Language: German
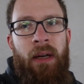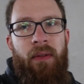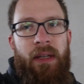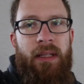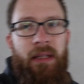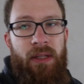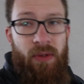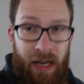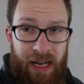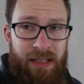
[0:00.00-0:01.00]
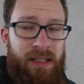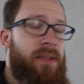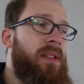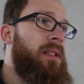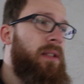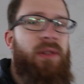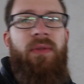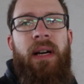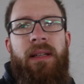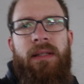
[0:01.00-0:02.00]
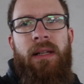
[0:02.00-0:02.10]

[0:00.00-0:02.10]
was nicht zu hart ist, was nicht zu weich ist.